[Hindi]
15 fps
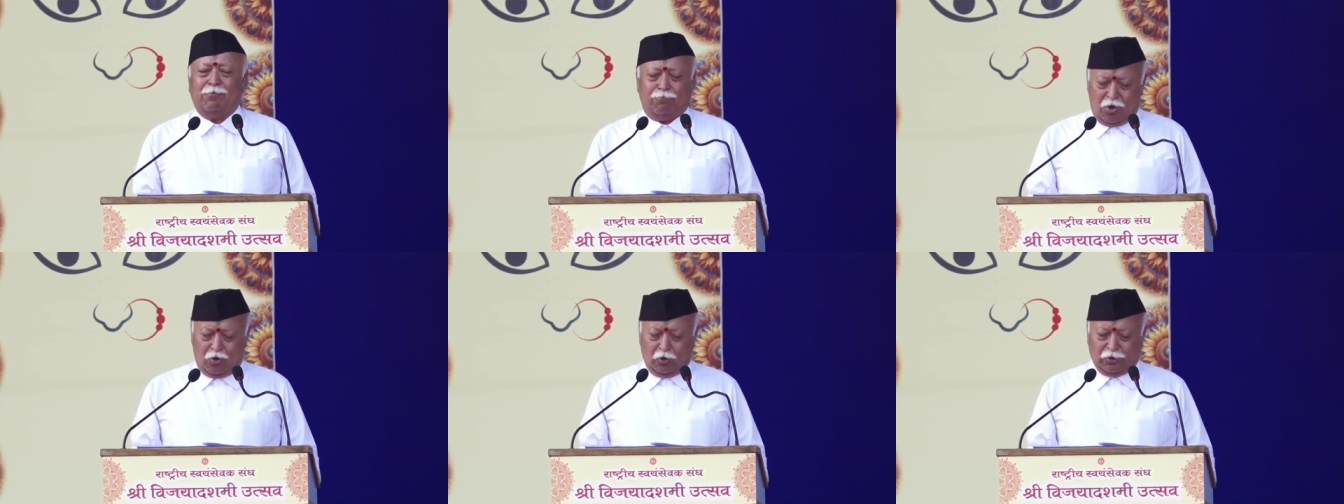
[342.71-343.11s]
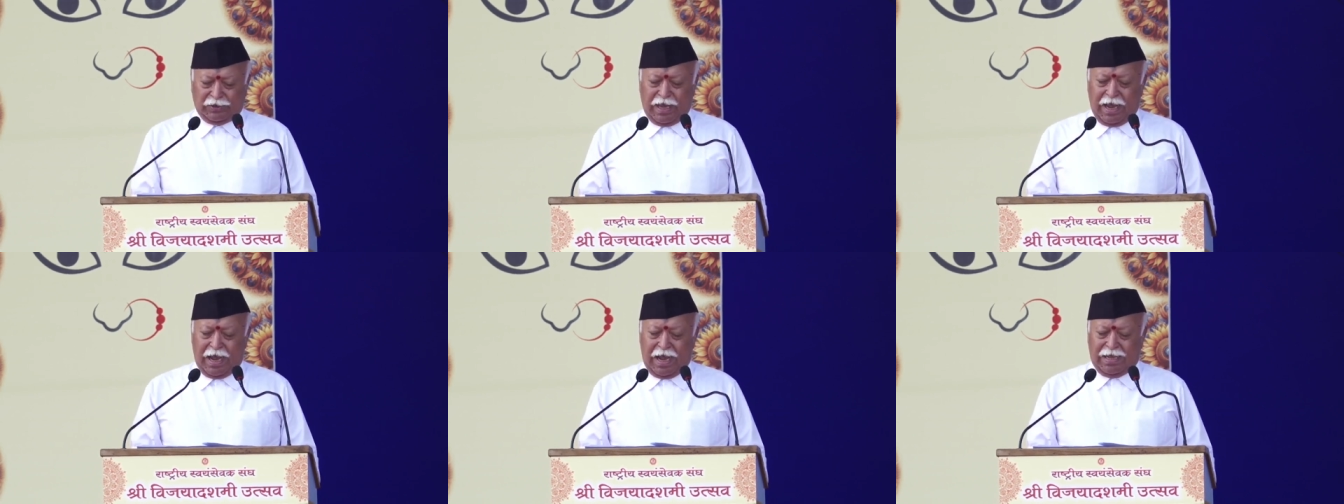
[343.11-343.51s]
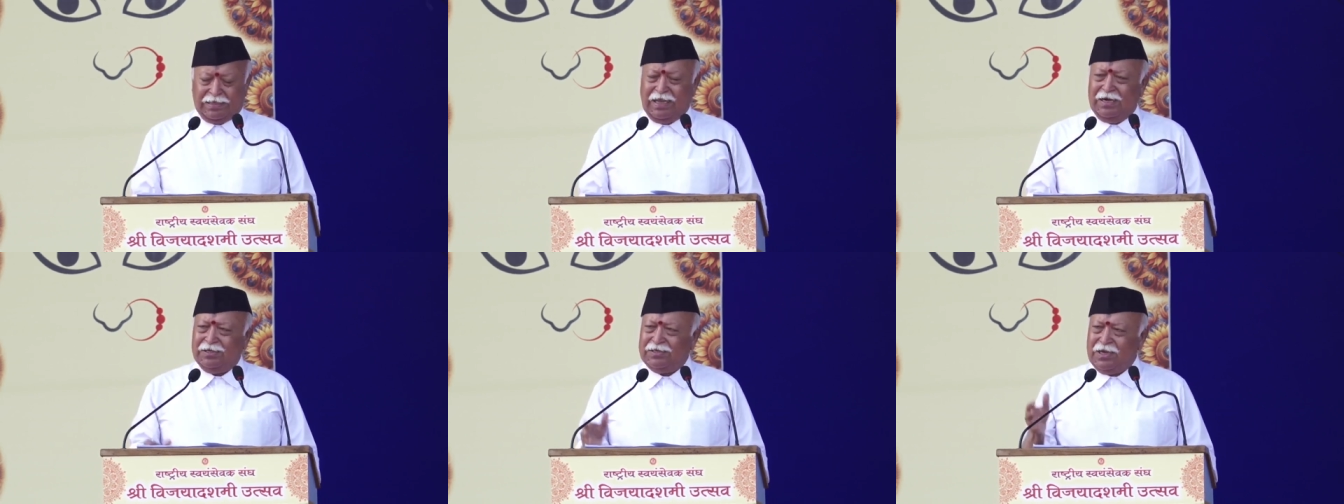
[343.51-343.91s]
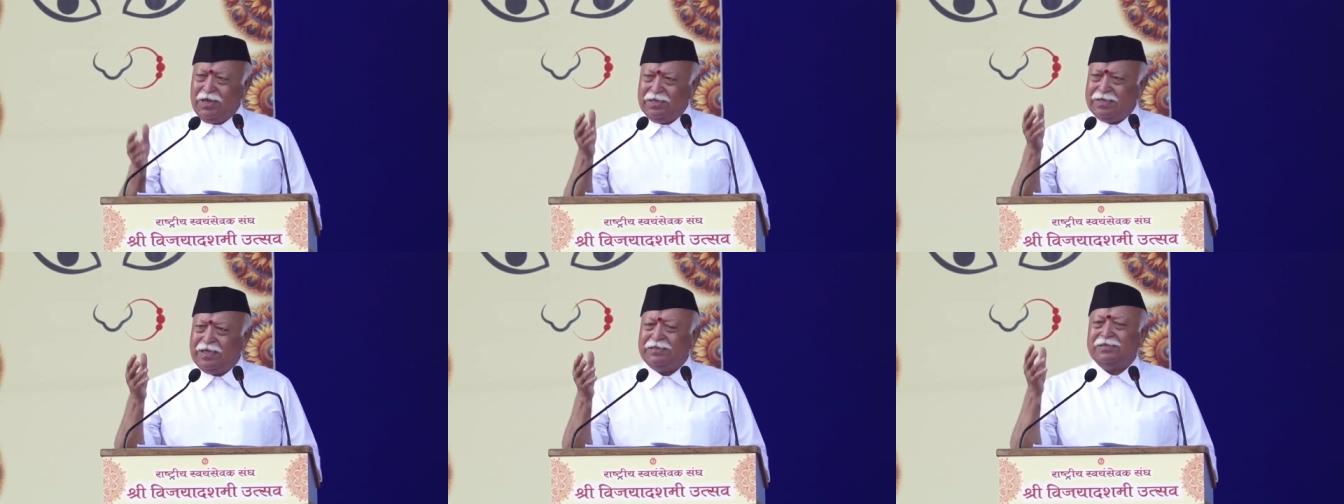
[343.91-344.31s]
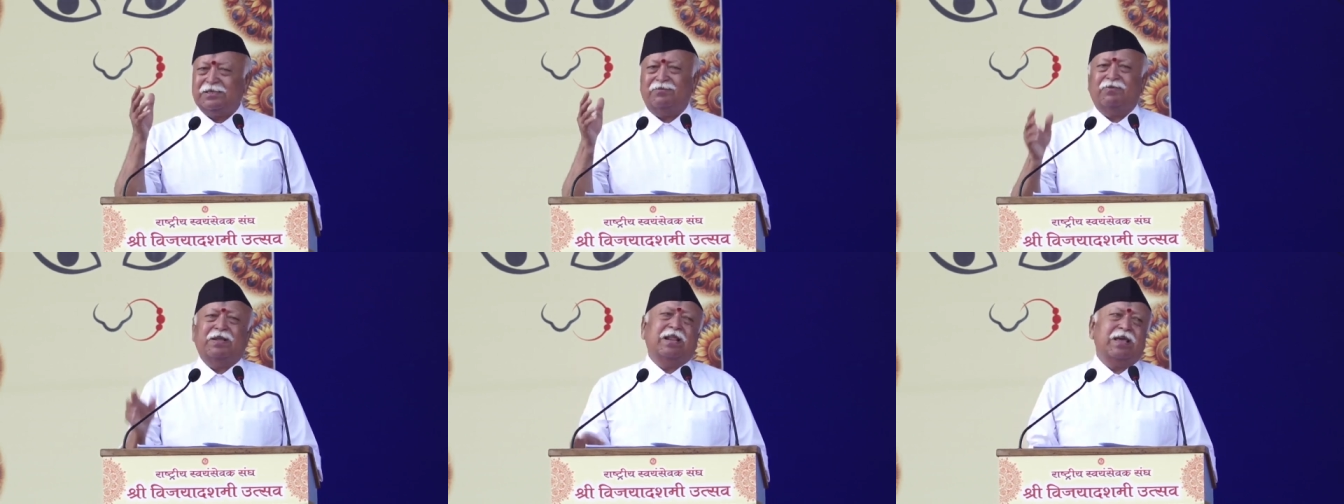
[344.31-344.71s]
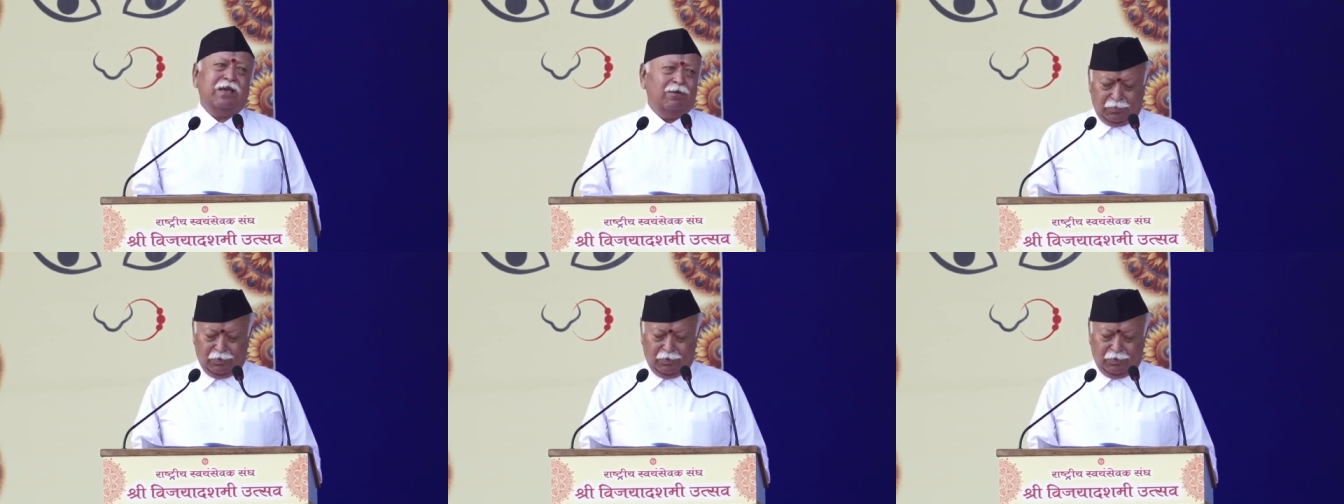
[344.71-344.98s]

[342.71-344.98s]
और उसके आदर्श ये जीवन है